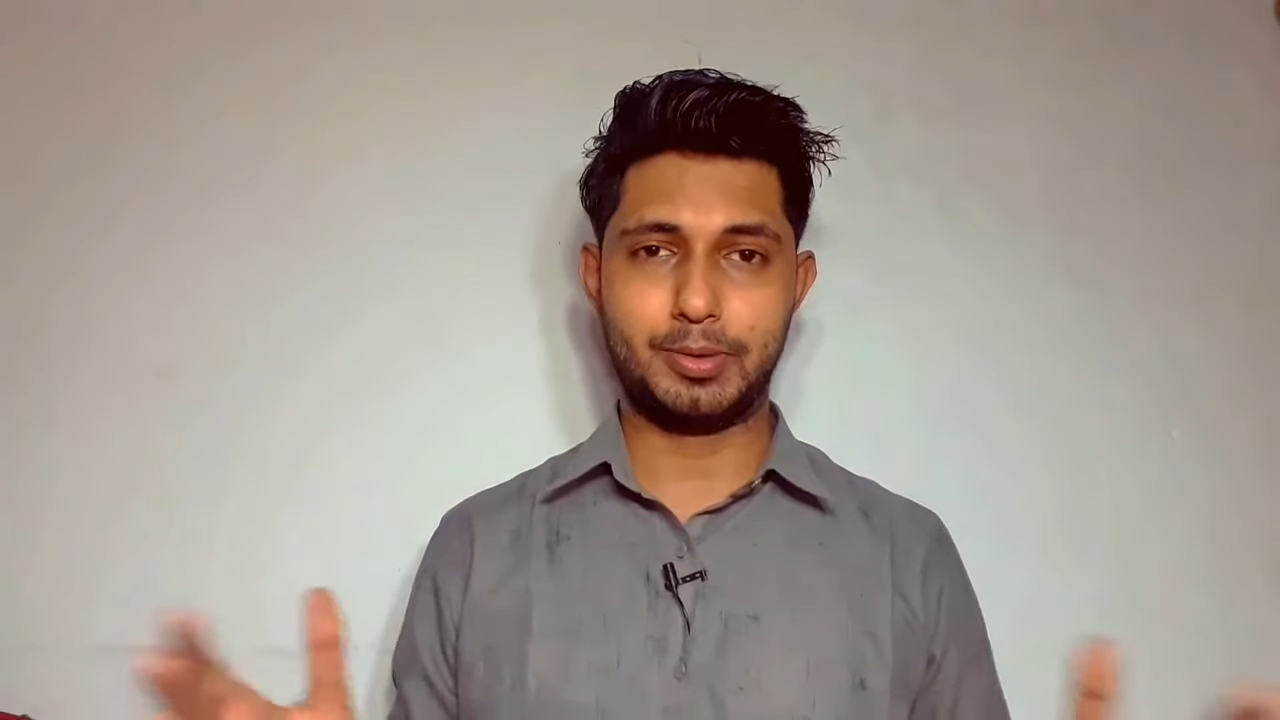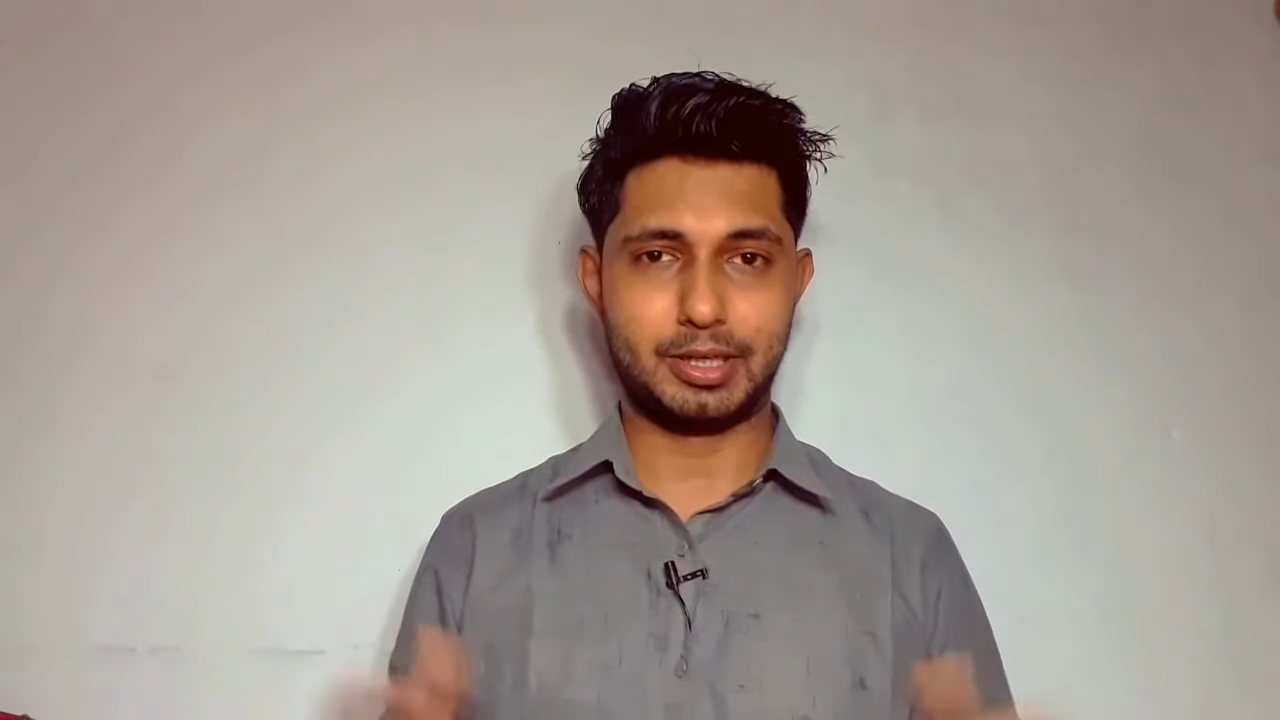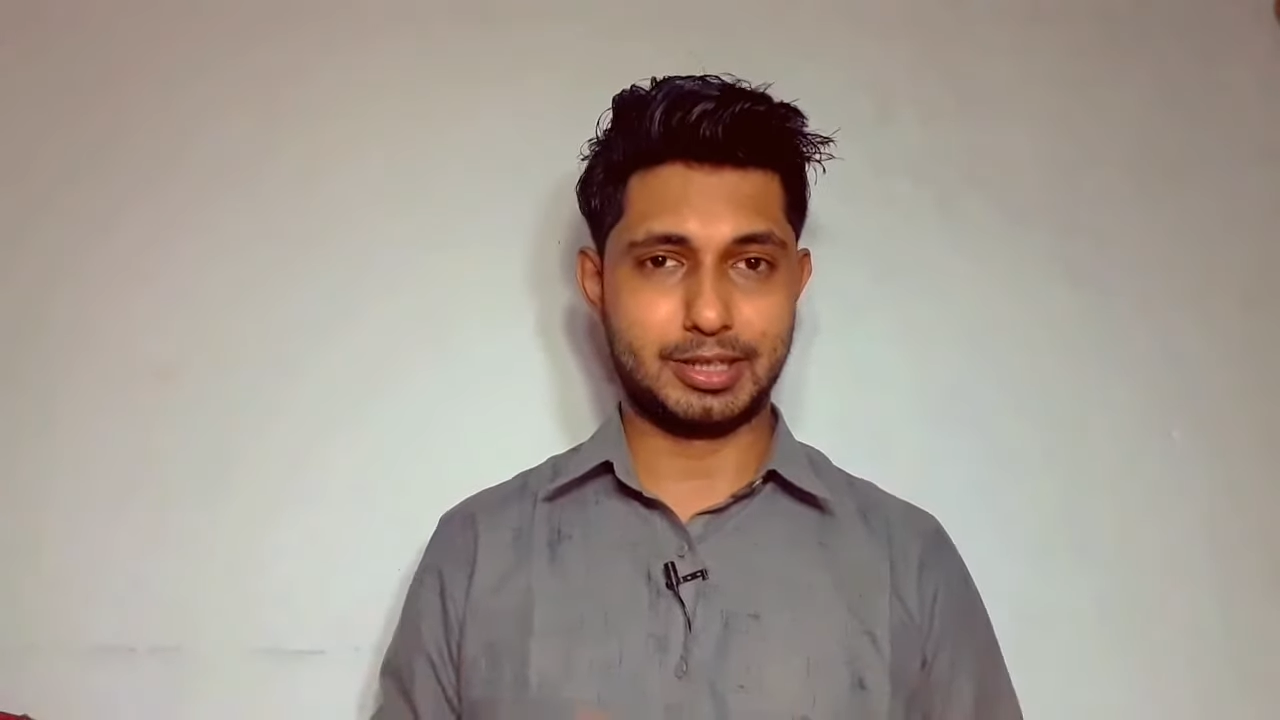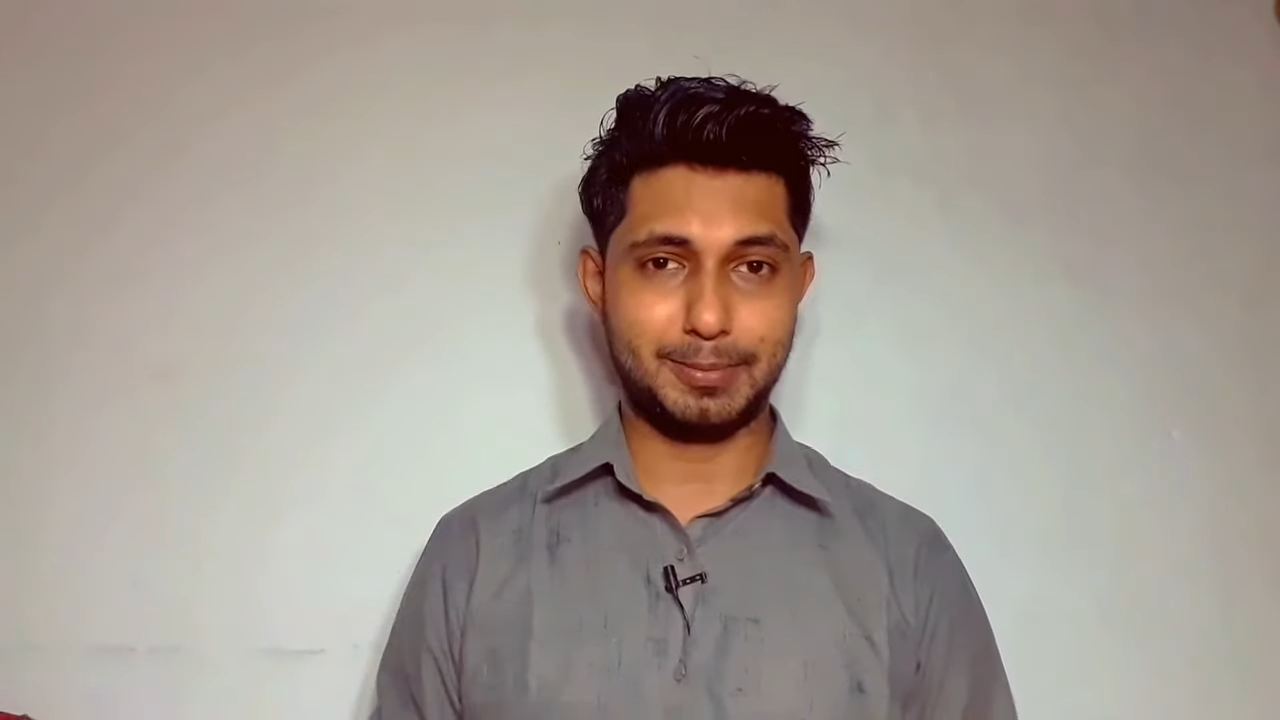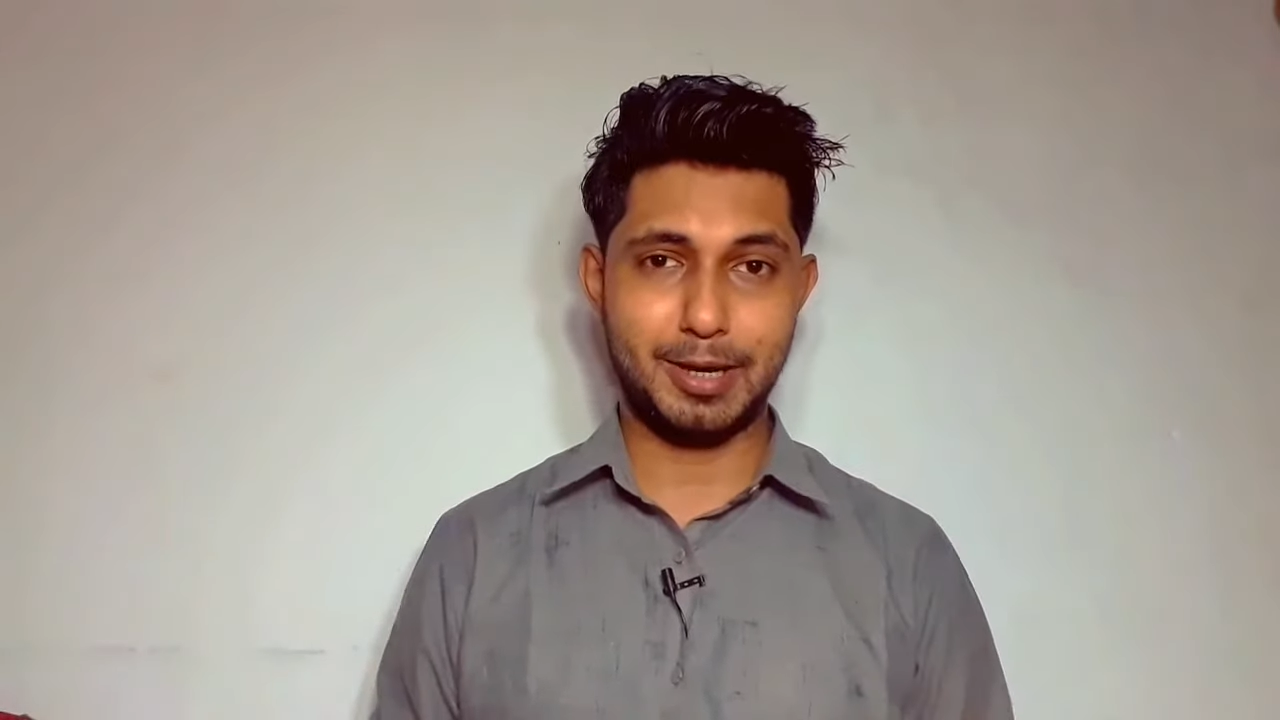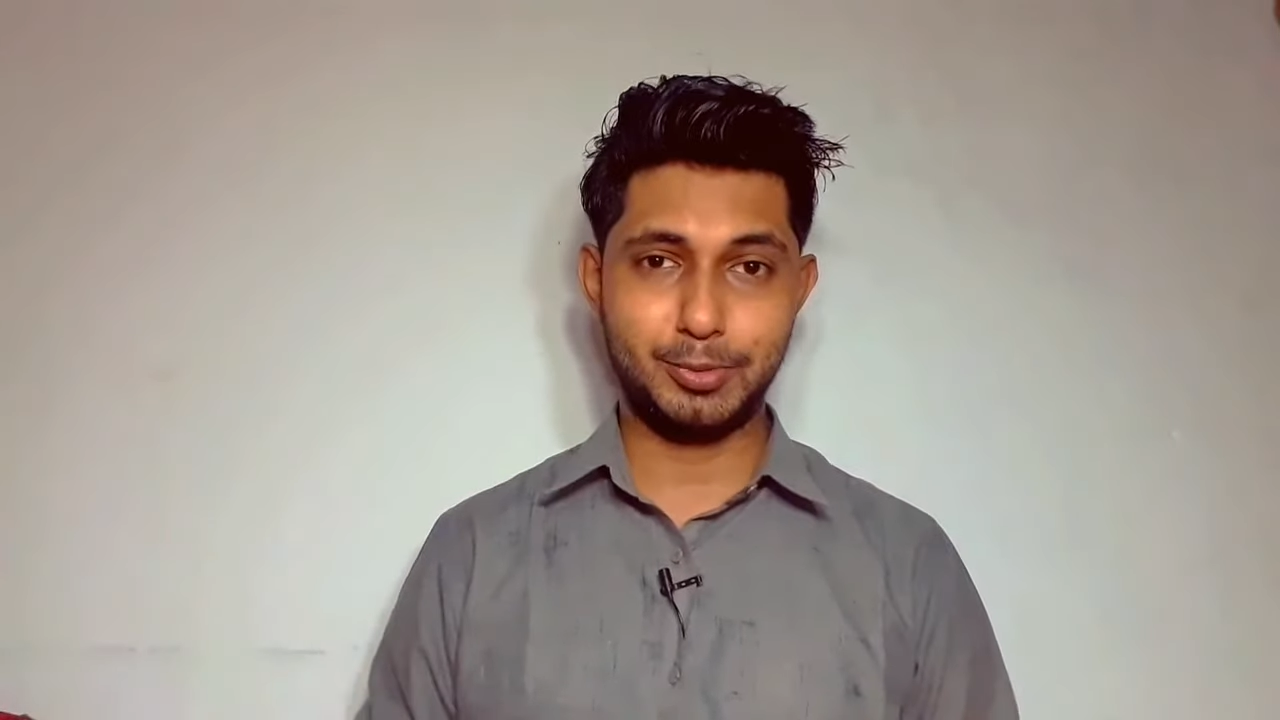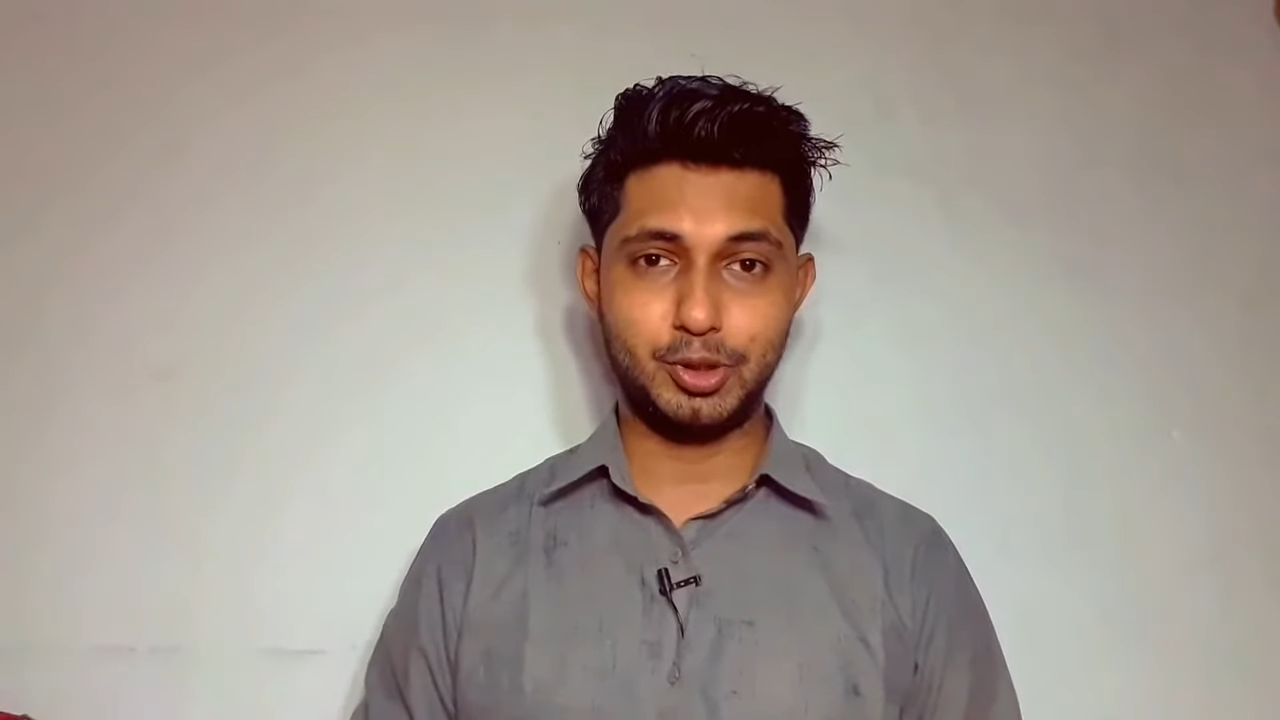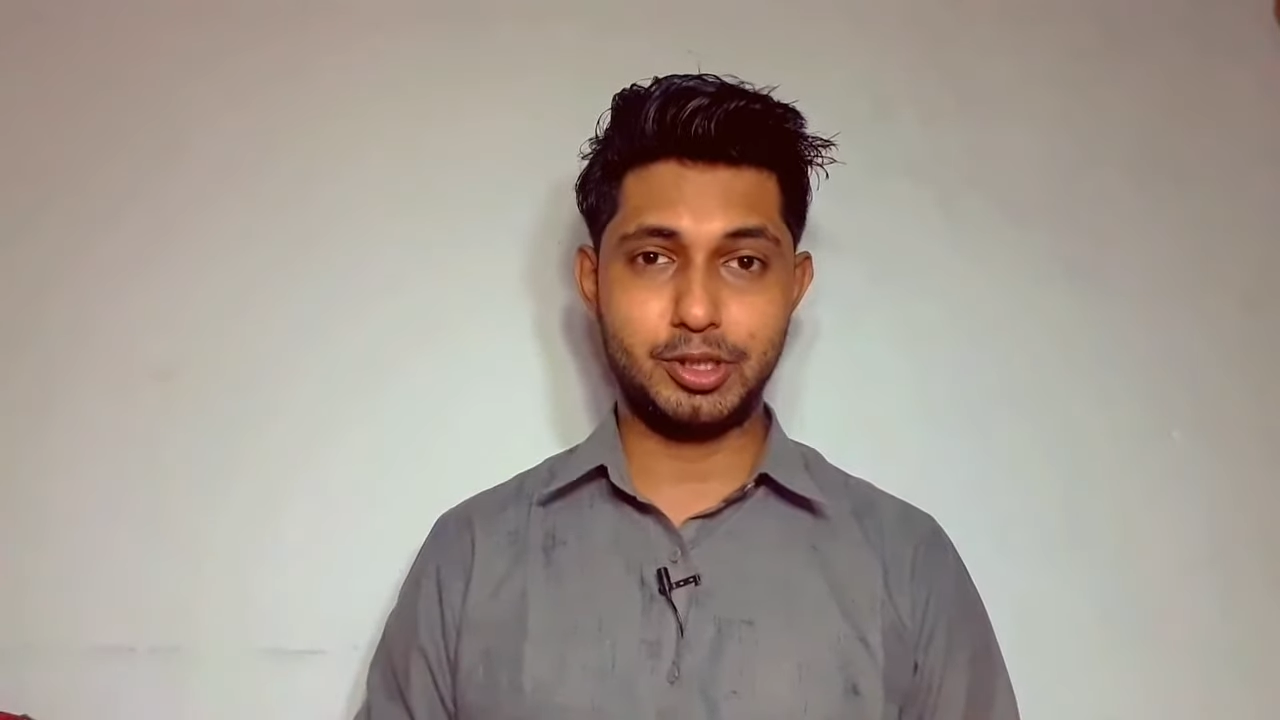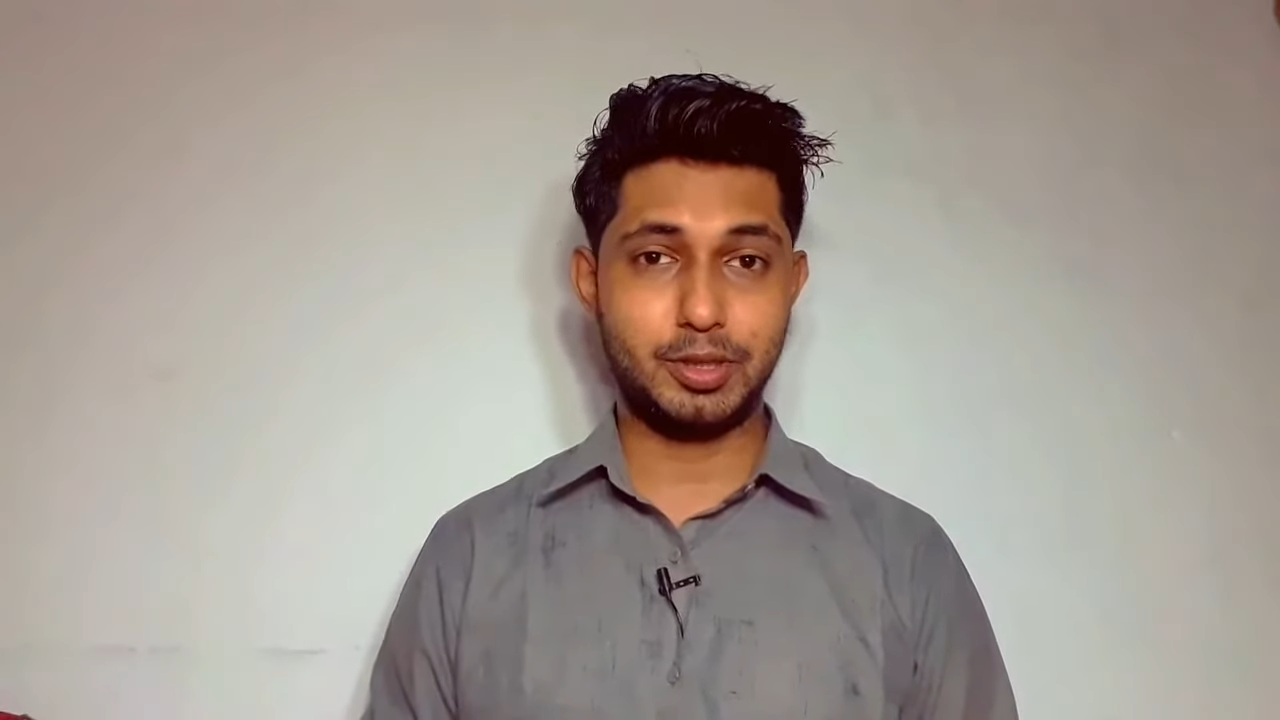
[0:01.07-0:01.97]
আমি ডাক্তার মাহমুদুল